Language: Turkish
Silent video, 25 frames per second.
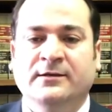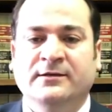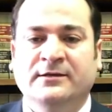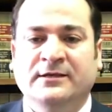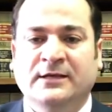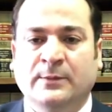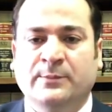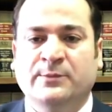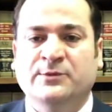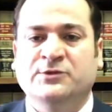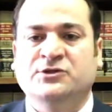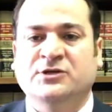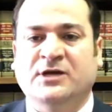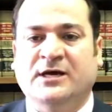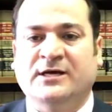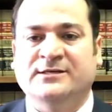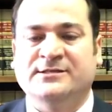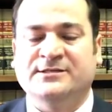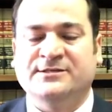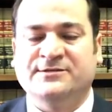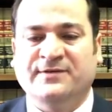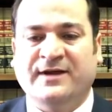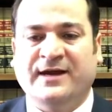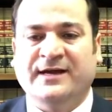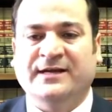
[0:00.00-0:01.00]

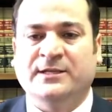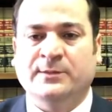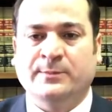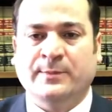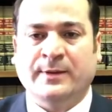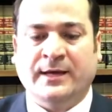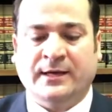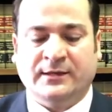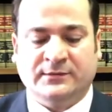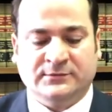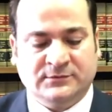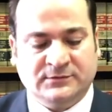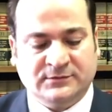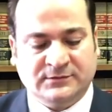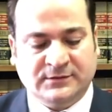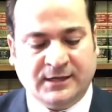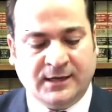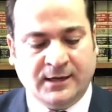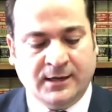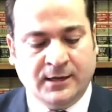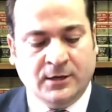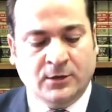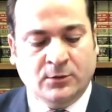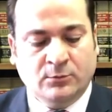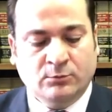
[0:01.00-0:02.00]
yapacağınız vergi
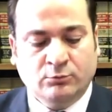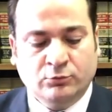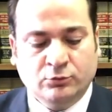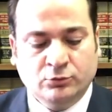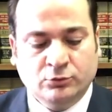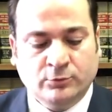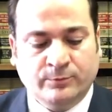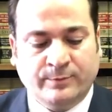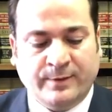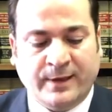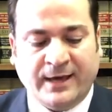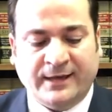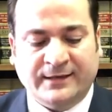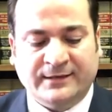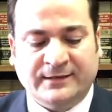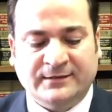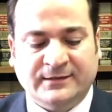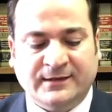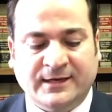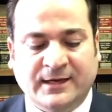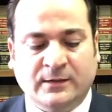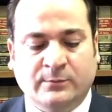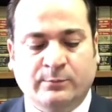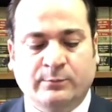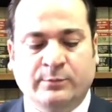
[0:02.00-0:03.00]
beyanında bunu beyan
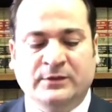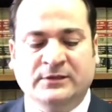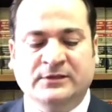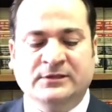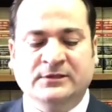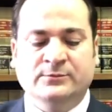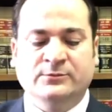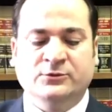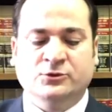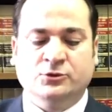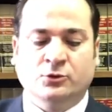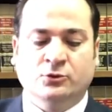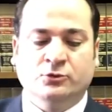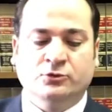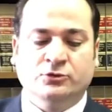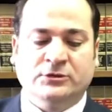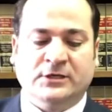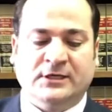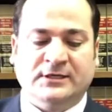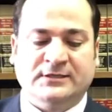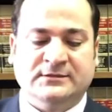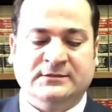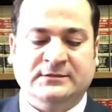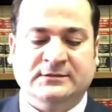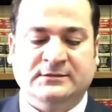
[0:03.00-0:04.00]
ederek bildirmiş
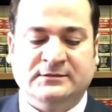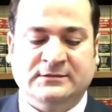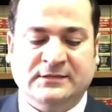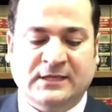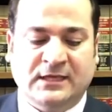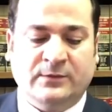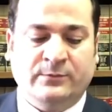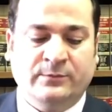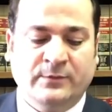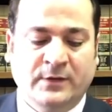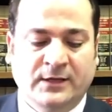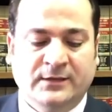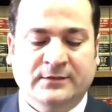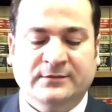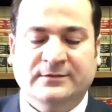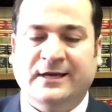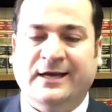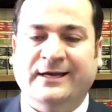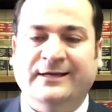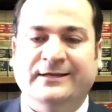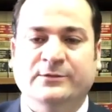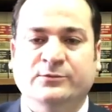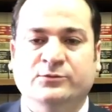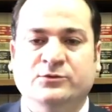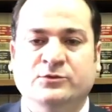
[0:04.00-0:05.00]
olacaksınız deyip
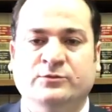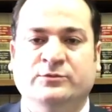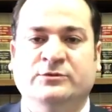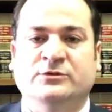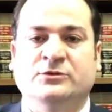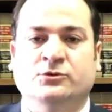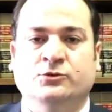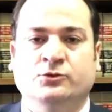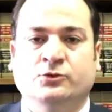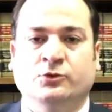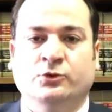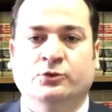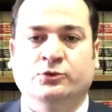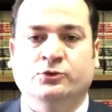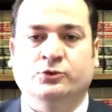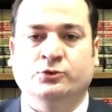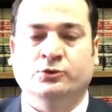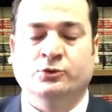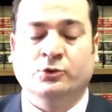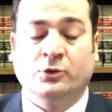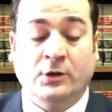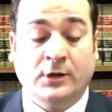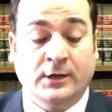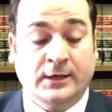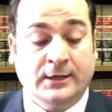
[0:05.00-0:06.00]
takipçimizin
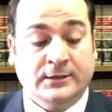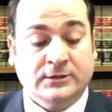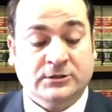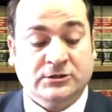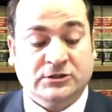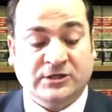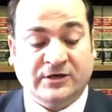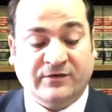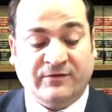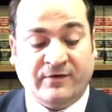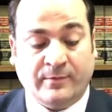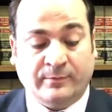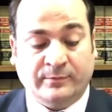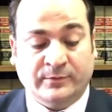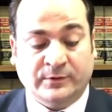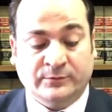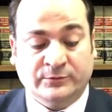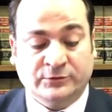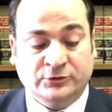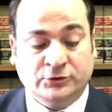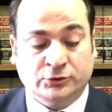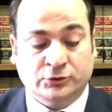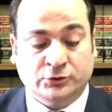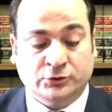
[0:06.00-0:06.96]
sorusunu cevaplamış